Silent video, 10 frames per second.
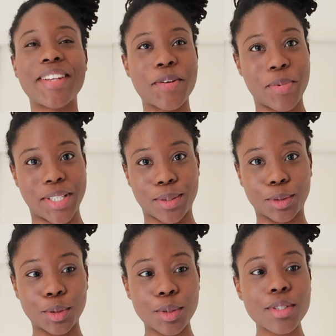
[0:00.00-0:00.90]
et de passer à
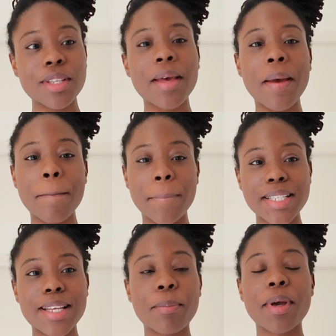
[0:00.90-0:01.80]
autre chose.
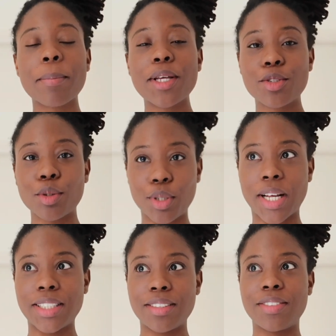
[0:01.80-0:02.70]
Mais ça permet de
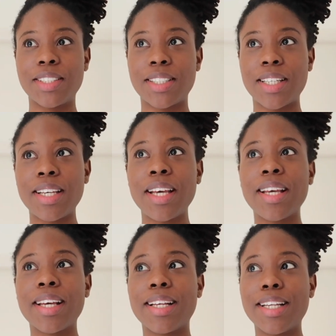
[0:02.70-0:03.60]
relativiser
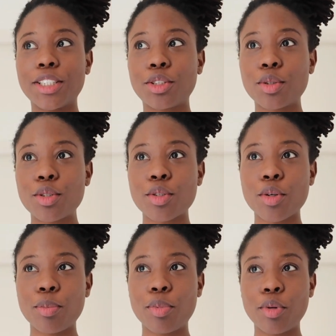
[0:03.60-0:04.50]
les choses
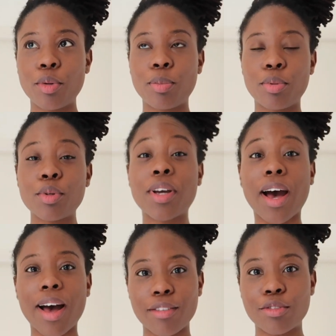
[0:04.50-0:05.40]
un peu plus
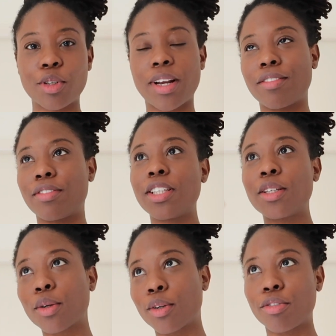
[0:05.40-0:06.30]
graves de la
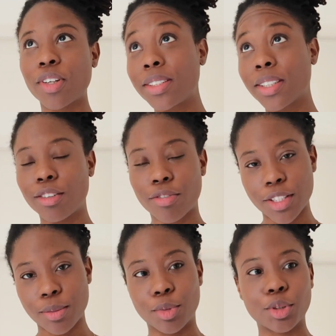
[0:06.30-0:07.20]
vie que le fait qu'il
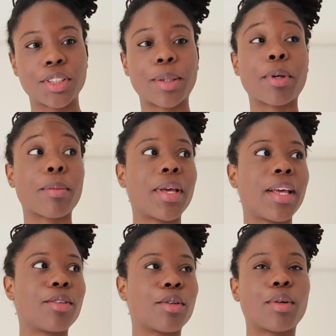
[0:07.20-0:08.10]
fasse moche. Ça
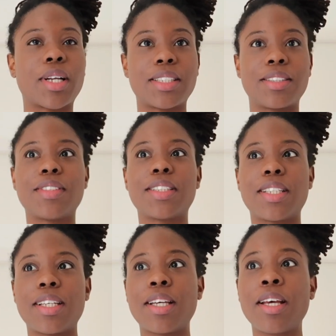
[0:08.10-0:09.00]
permet de
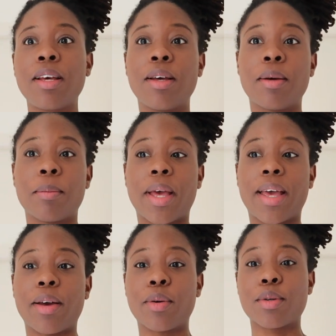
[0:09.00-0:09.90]
relativiser
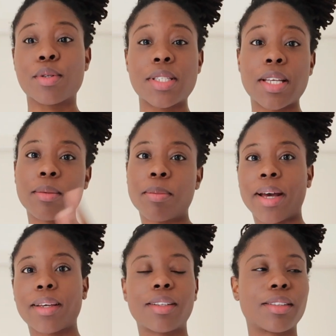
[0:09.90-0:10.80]
mais ben, un
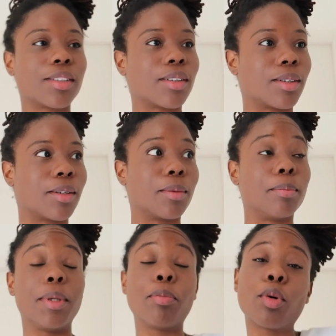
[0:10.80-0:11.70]
setback dans
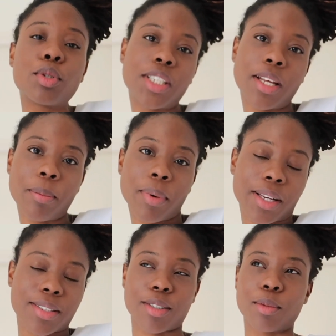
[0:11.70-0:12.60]
mes projets par
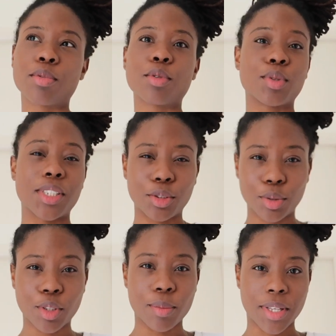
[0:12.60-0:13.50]
exemple ou des
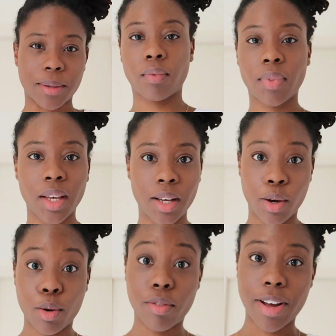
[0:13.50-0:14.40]
choses comme ça.
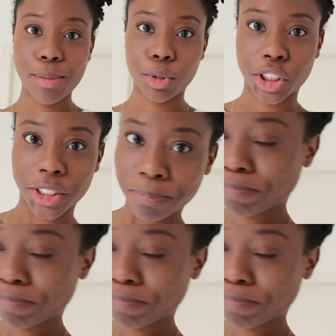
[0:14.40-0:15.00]
On va aller manger.